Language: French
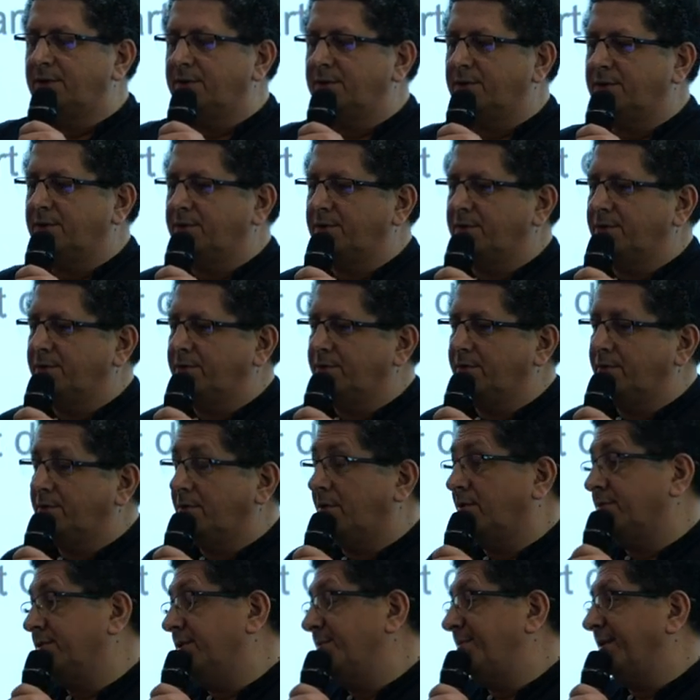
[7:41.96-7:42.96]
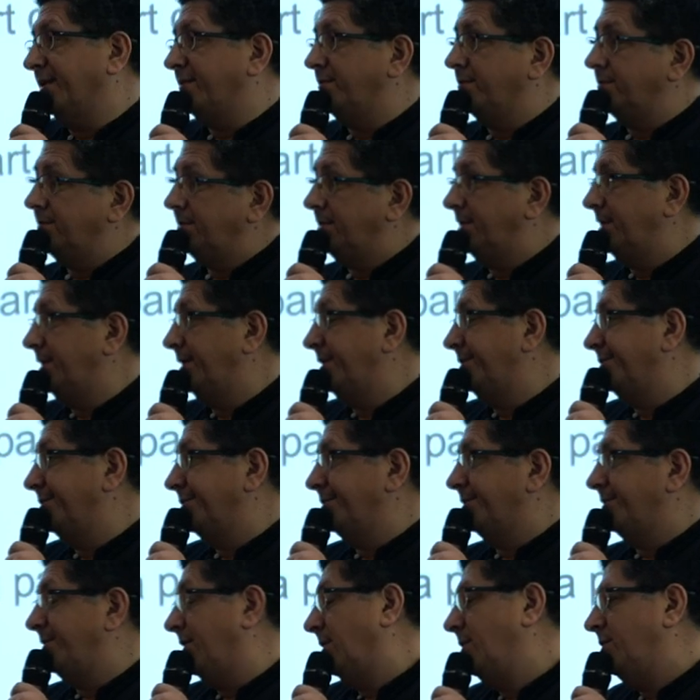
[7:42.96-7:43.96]
euh, alors des personnels,
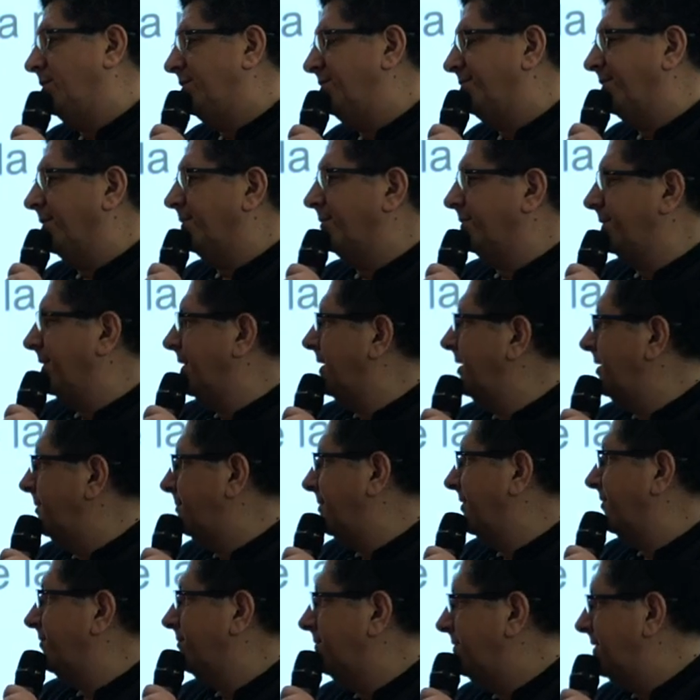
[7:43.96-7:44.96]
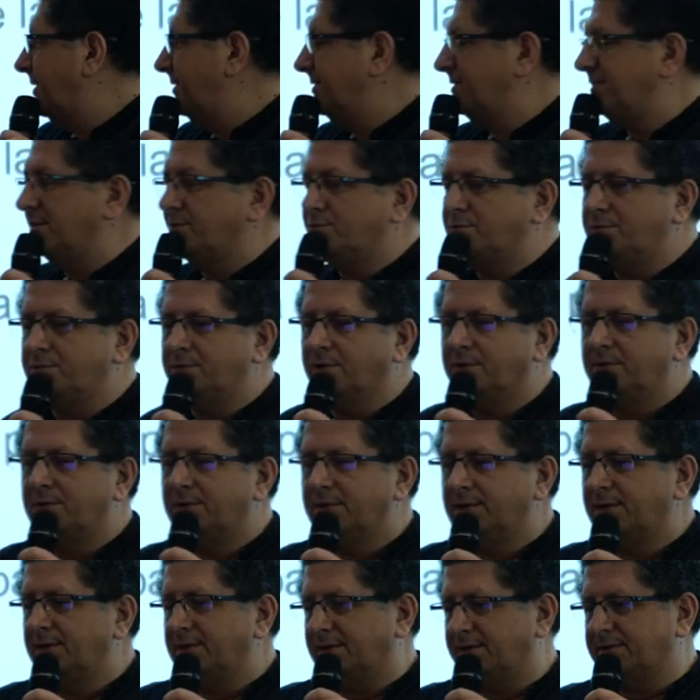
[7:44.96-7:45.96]
euh, il y a eu différents cas, des personnels, des étudiants,
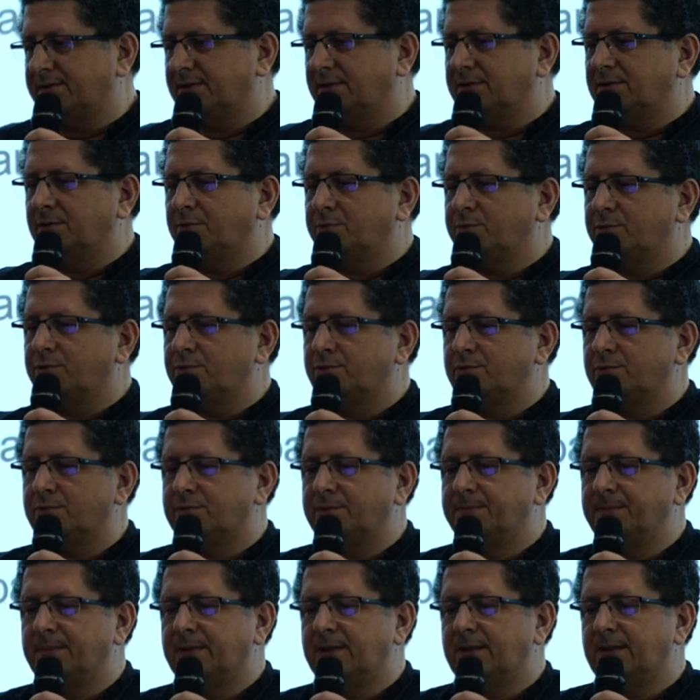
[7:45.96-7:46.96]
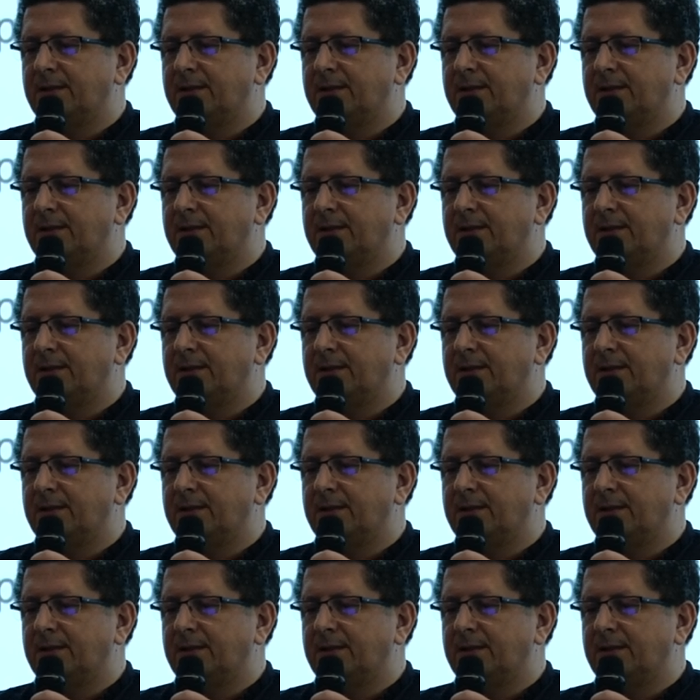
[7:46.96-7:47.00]
un certain nombre de choses.